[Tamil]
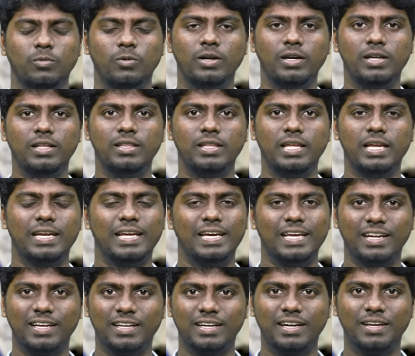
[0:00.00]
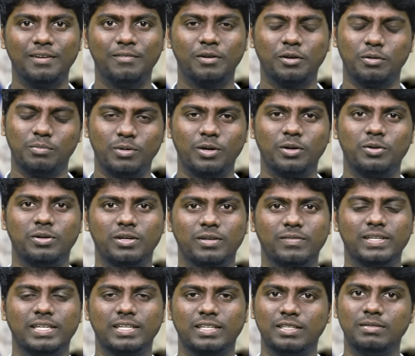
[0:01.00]
ஒன் இந்தியா நேர்கள் அனைவருக்கும் மறுநாட
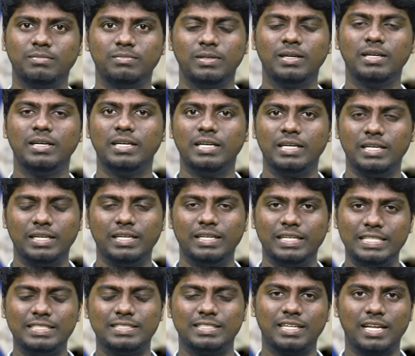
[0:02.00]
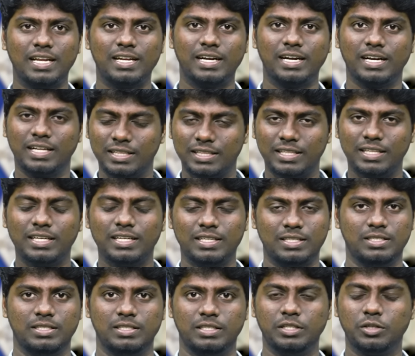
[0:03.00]
வணக்கம் ரீசெண்டாக நடந்த
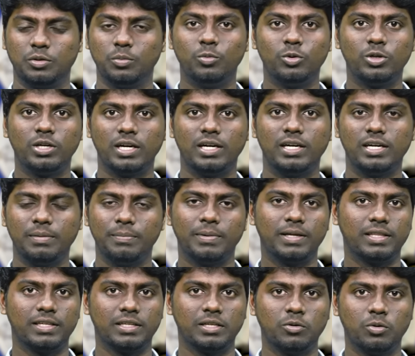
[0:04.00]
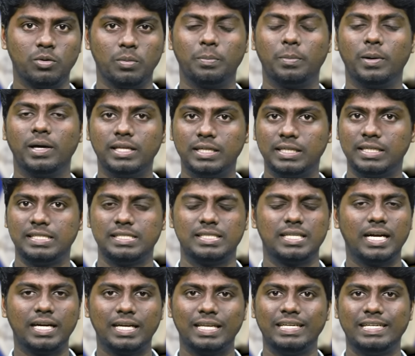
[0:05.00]
இதுக்கு முன்னாடி பார்த்திங்கன்னா ஒரு பதினாலு
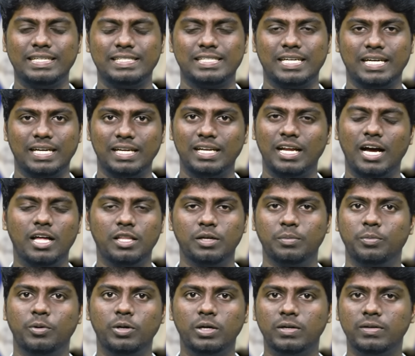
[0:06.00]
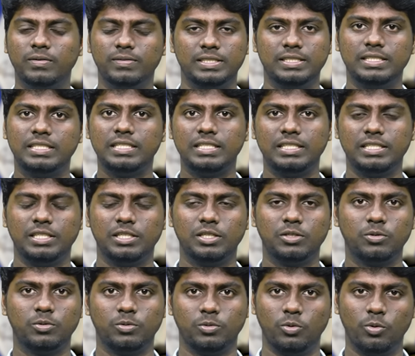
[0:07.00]
சேட்டலைட் சேனல் அது போக வந்து
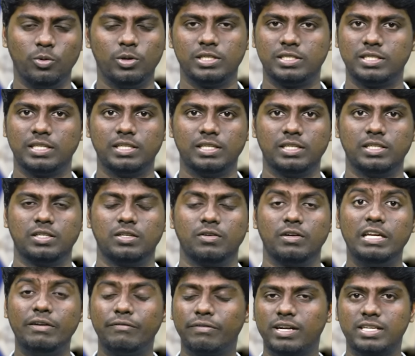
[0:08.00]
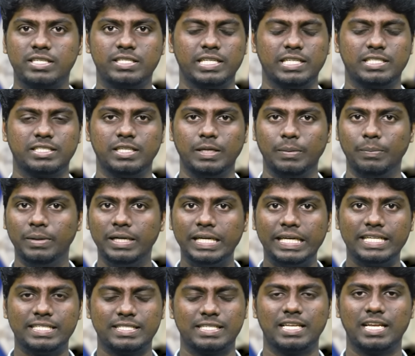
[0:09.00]
இன்னும் ஒரு சில இன்ஃப்ராஸ்ட்ரக்சர்
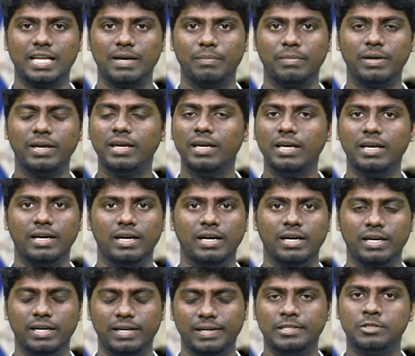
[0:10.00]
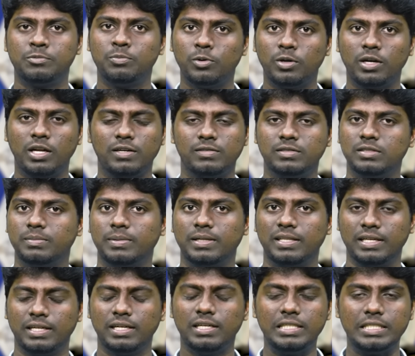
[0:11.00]
பில்டிங்ஸ் எல்லாமே ஹெஸ்புல்லா வந்து
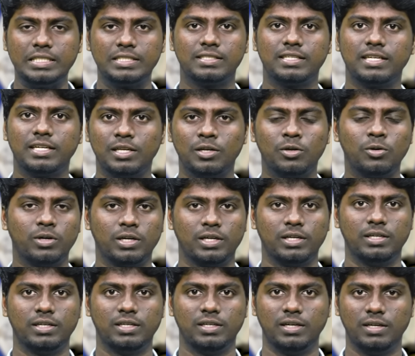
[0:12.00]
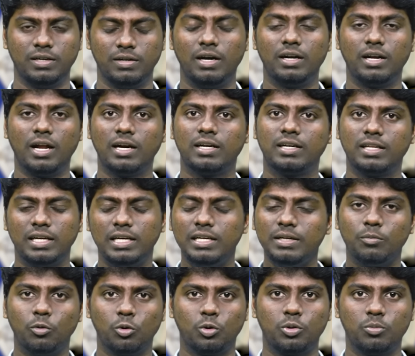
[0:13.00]
பார்த்திங்கன்னா இஸ்ரேலோட நாட்டில்
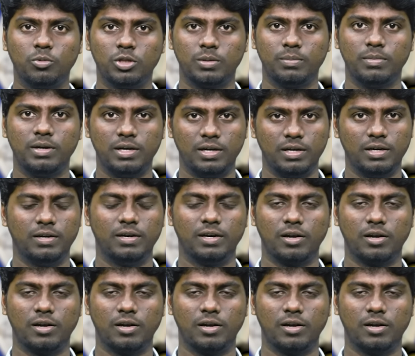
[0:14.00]
ஒட்டுமொத்தமாக